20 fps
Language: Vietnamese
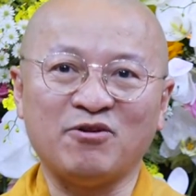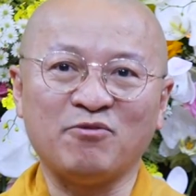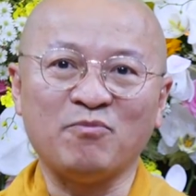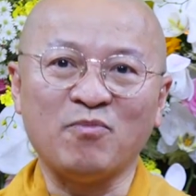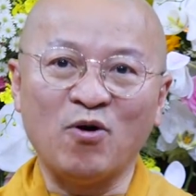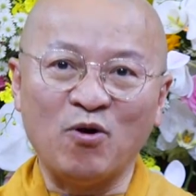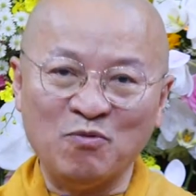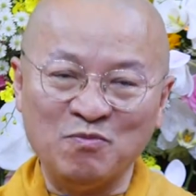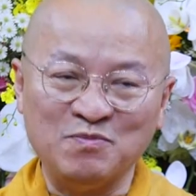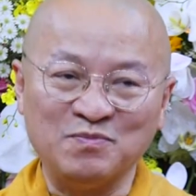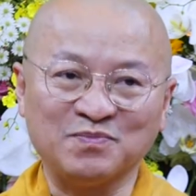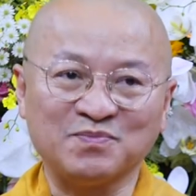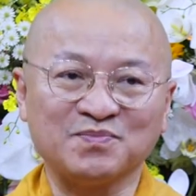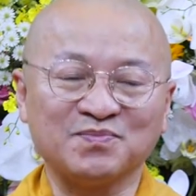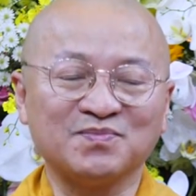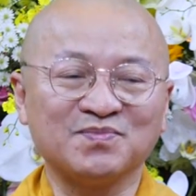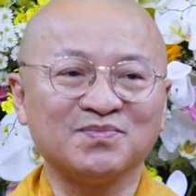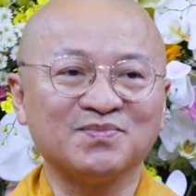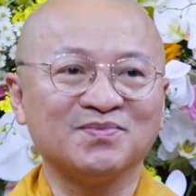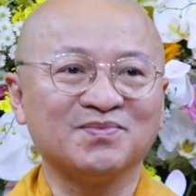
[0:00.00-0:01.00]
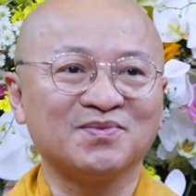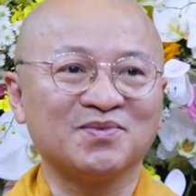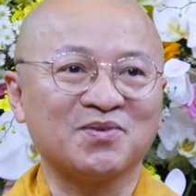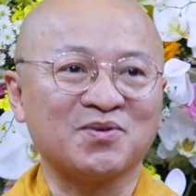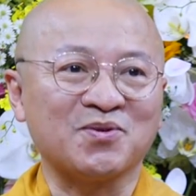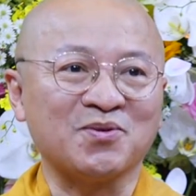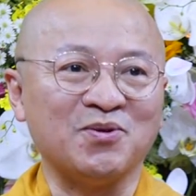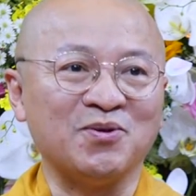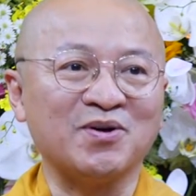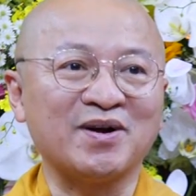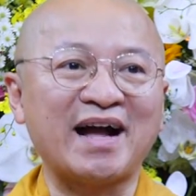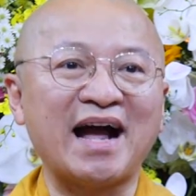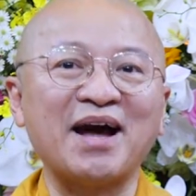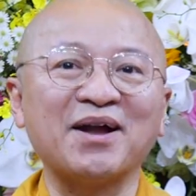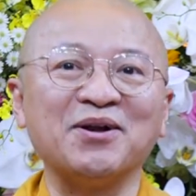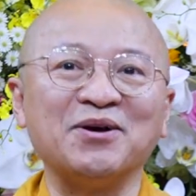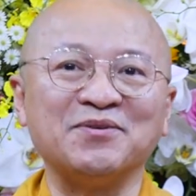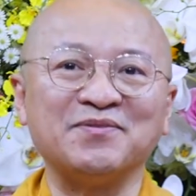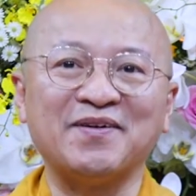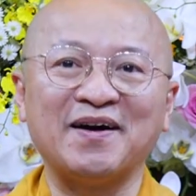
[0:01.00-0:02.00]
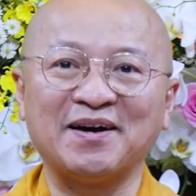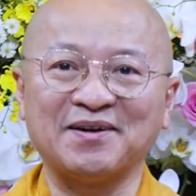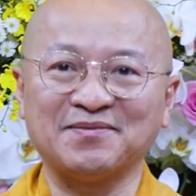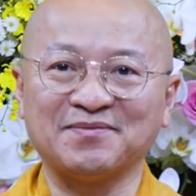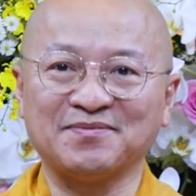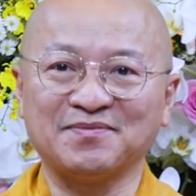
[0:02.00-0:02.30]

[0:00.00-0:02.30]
bụng của các loài vật.